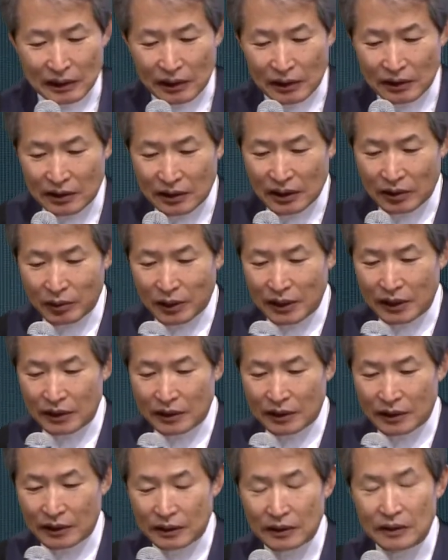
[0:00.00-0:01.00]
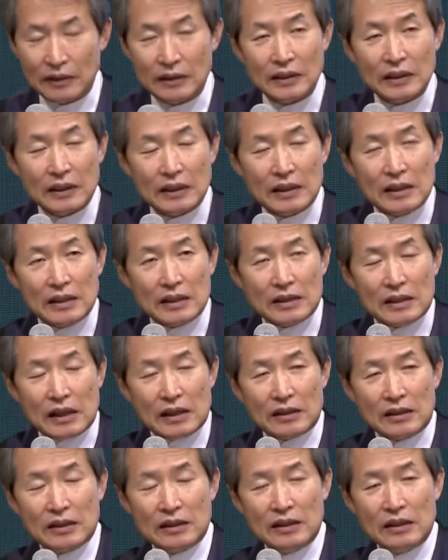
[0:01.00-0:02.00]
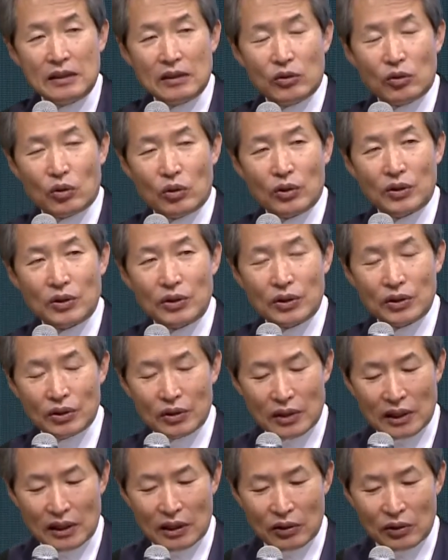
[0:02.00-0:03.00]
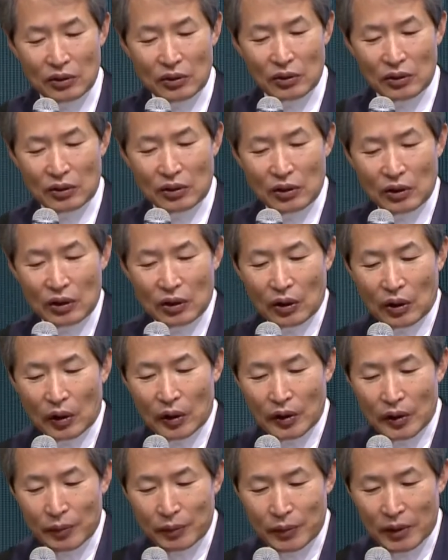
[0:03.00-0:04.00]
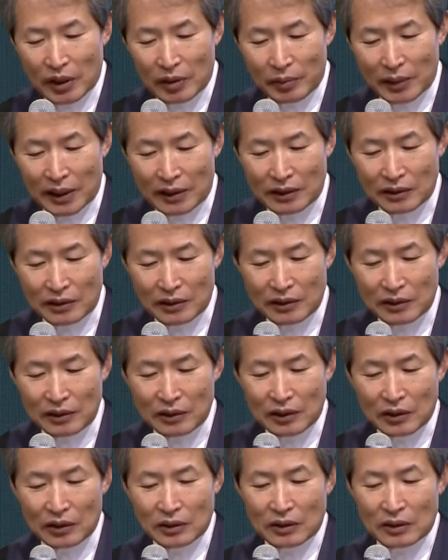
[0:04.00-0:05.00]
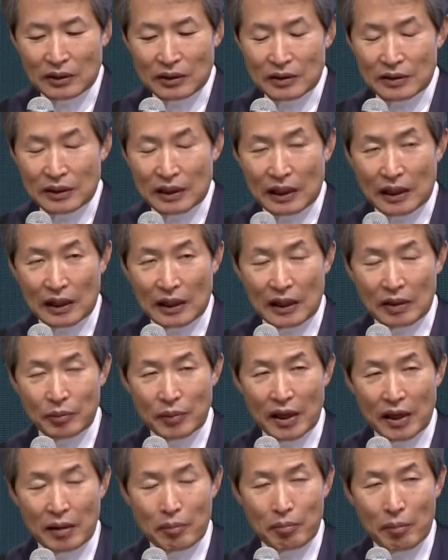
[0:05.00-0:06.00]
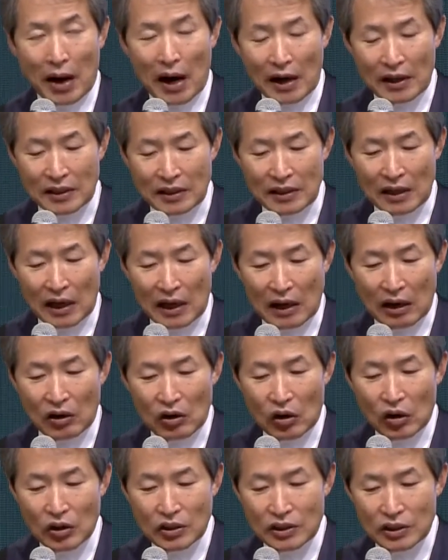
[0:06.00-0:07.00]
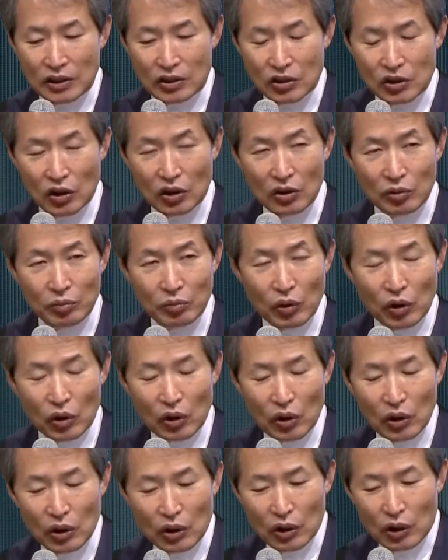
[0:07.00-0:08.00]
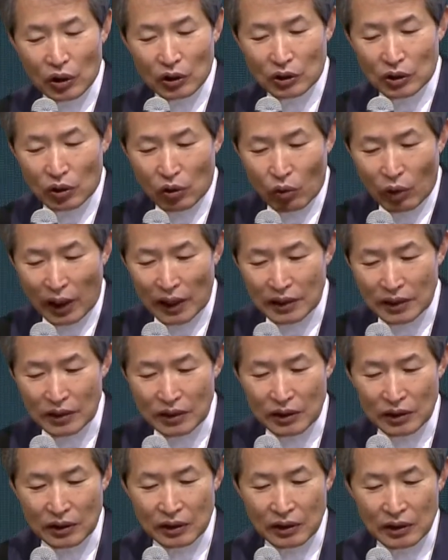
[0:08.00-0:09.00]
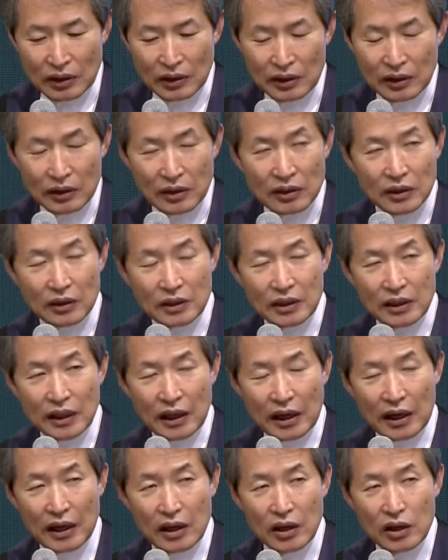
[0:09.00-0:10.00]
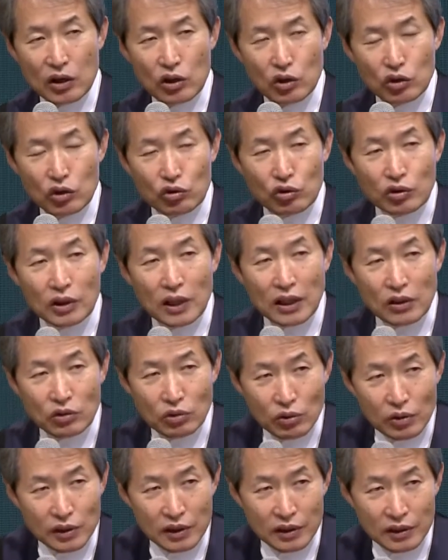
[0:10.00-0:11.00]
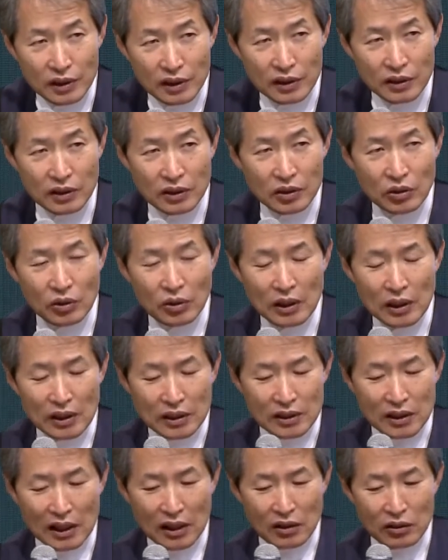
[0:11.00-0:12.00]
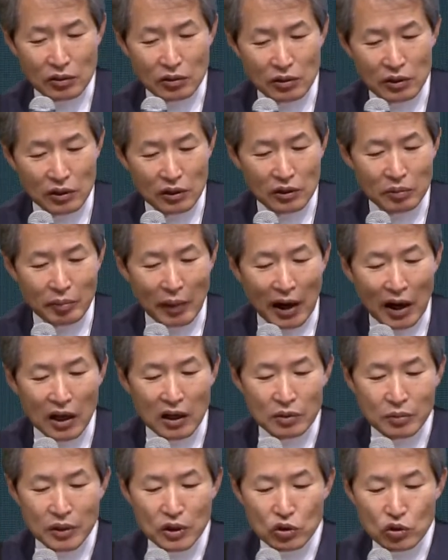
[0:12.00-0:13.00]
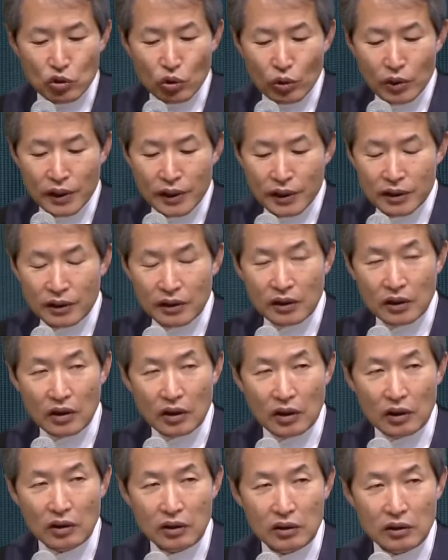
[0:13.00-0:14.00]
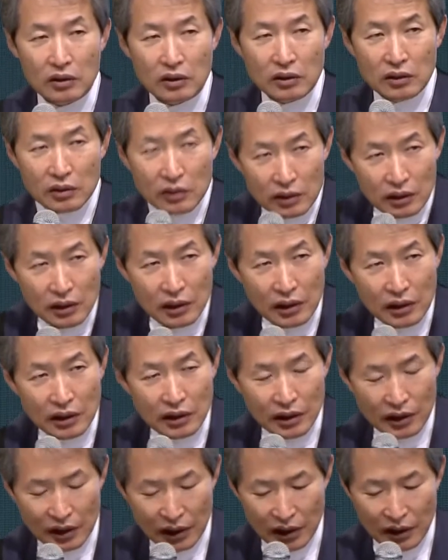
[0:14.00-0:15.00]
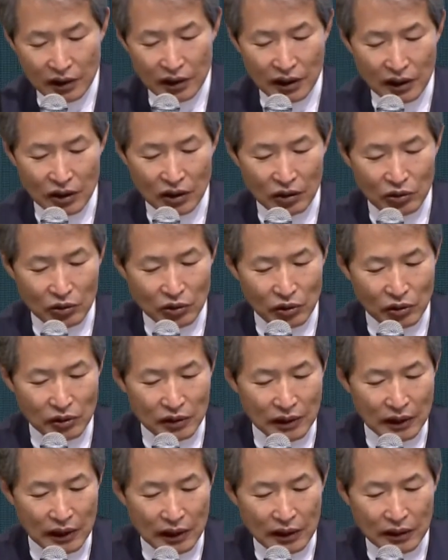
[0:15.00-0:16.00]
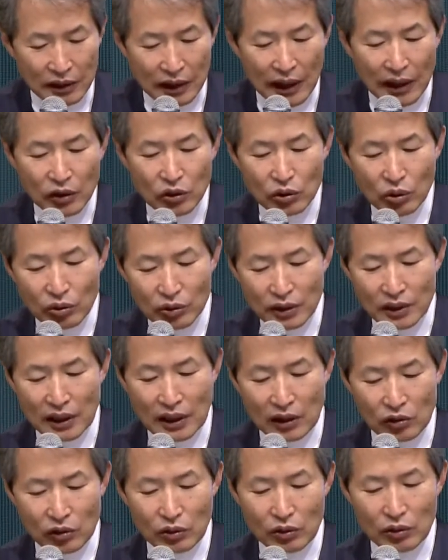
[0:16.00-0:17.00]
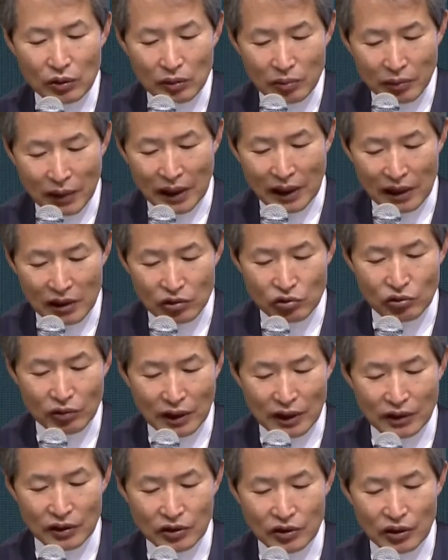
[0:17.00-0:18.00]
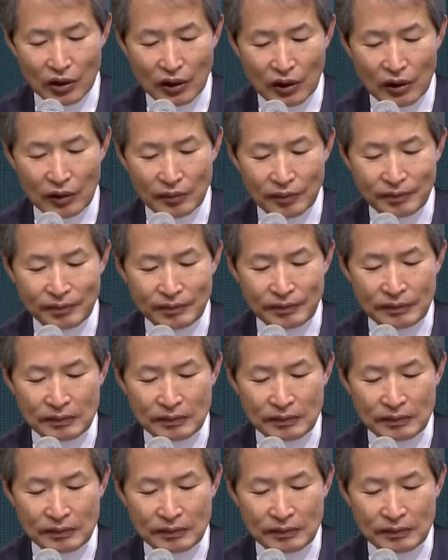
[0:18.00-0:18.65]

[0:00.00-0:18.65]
그런 상황에서 자신을 공격하고 어렵게 만드는 어떤 사람의 말이나 거짓 정보, 어떤 환경 여기에 귀가 솔깃해지고 자꾸 글로 마음이 쏠리는 거 이게 개인의 경우로는 내통이라고 말할 수가 있죠.